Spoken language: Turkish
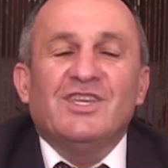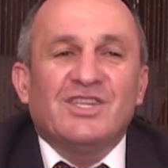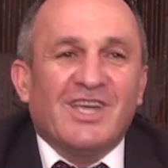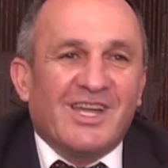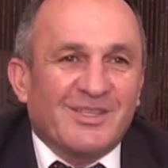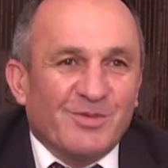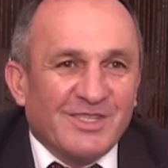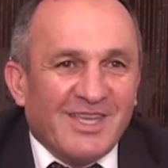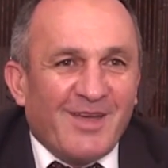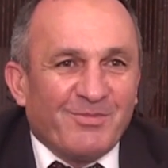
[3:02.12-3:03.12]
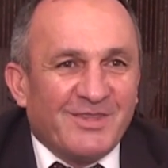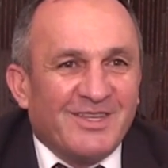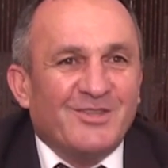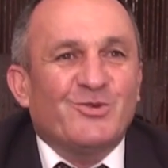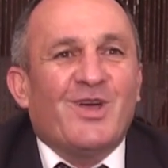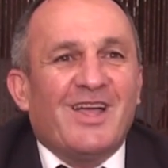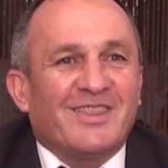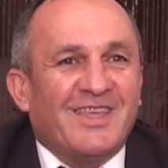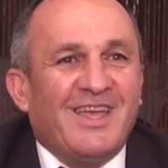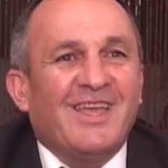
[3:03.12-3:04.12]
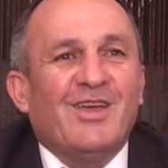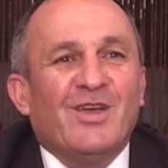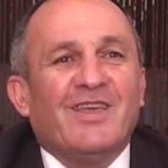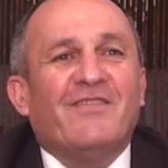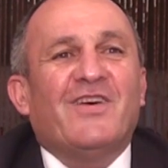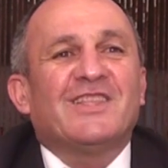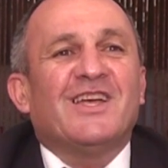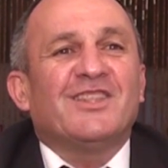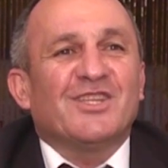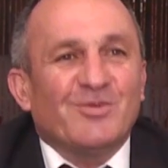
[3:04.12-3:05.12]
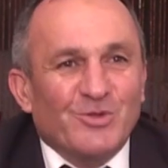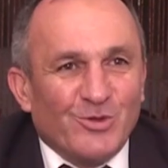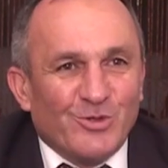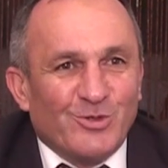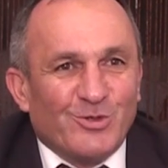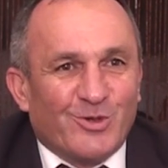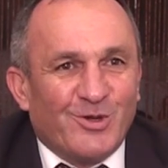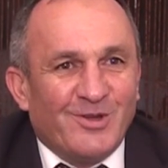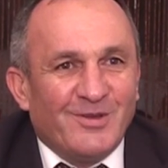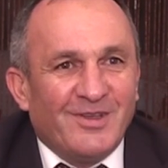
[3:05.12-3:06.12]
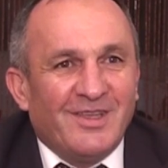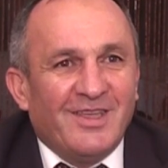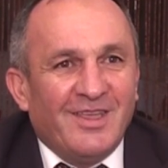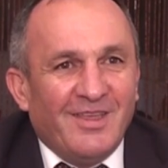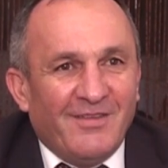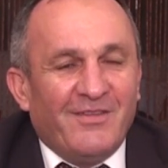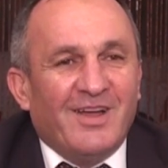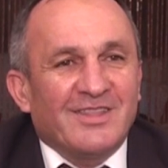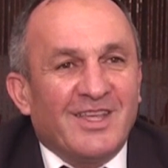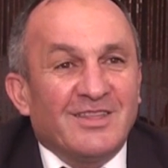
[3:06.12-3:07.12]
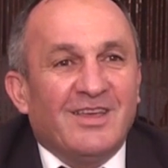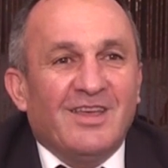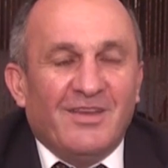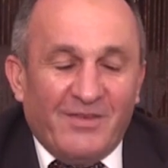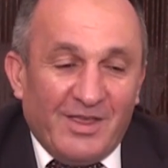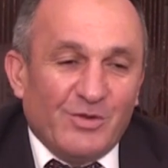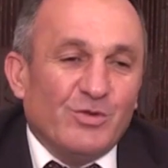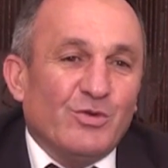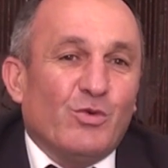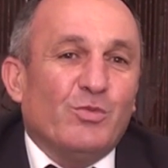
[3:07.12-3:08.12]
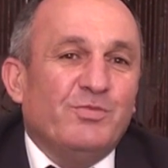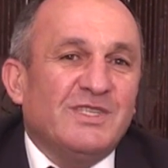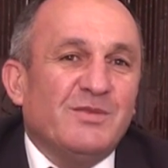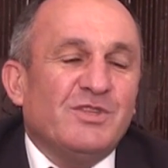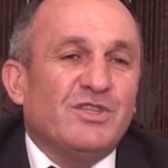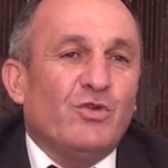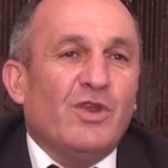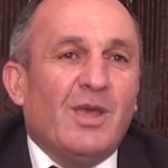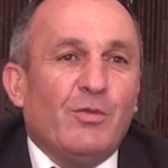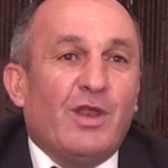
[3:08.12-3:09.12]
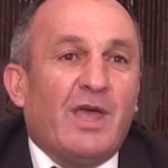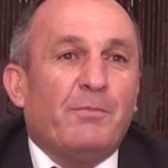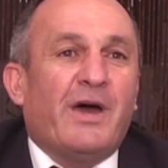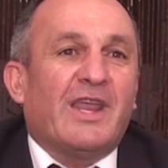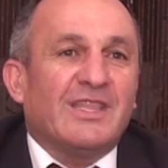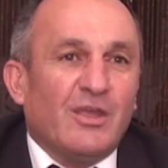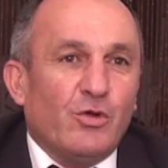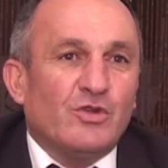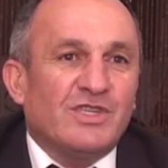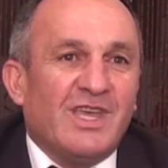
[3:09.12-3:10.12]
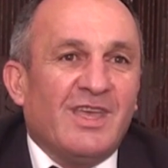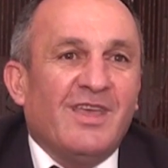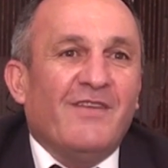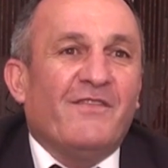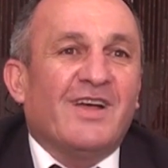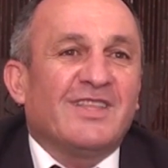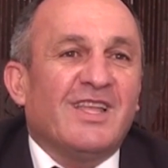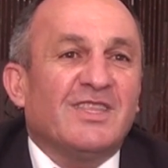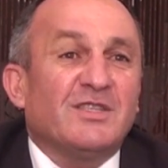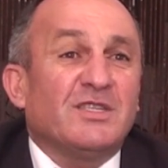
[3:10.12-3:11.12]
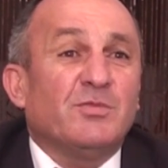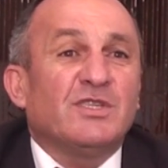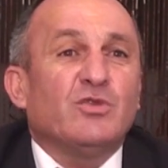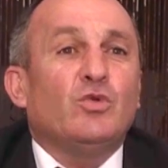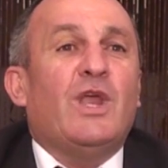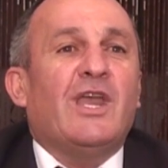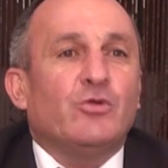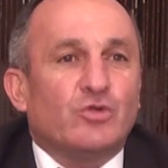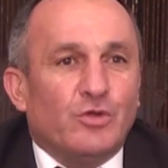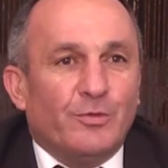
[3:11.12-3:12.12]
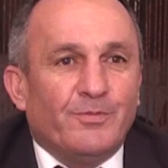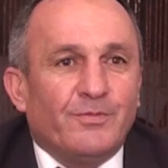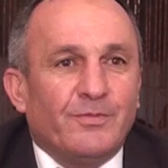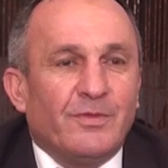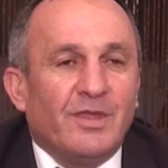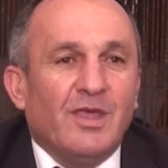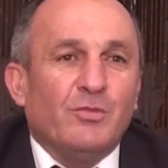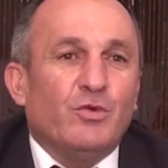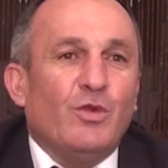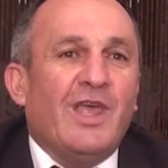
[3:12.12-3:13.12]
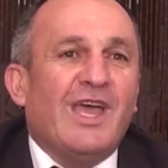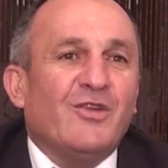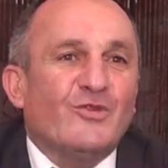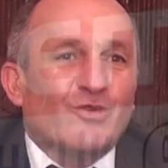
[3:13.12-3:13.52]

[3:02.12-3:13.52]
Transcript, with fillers: Çok İnşaatımızı güzel. yaptık. Şu anda e, vatandaşımızı oturttuk. Ne kadar güzel, Antal, huzurlu bir şekilde, e, güvenli Bizim şekilde. için önemli olan paradan önce vatandaşımızın güler yüzü. Çok güler güzel.